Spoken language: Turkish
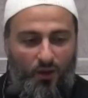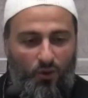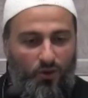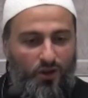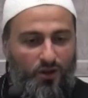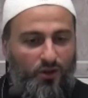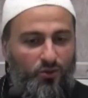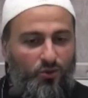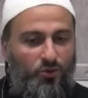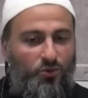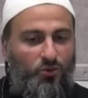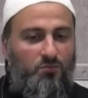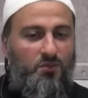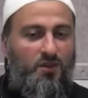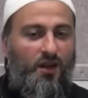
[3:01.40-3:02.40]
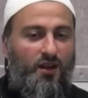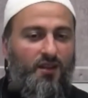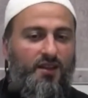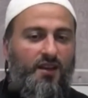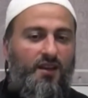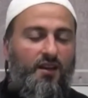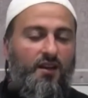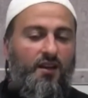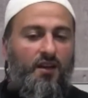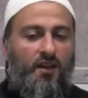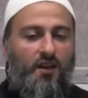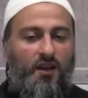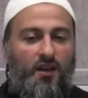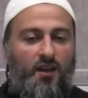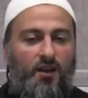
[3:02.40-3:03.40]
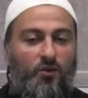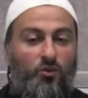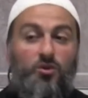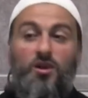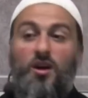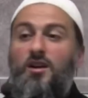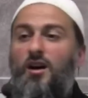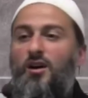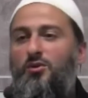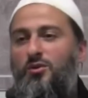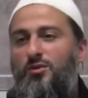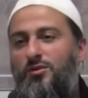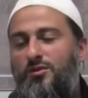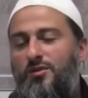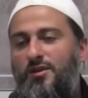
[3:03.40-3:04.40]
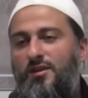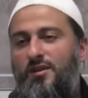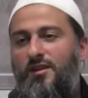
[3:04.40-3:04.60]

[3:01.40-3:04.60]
Orada yorgun bir halde uyuyakalıyor.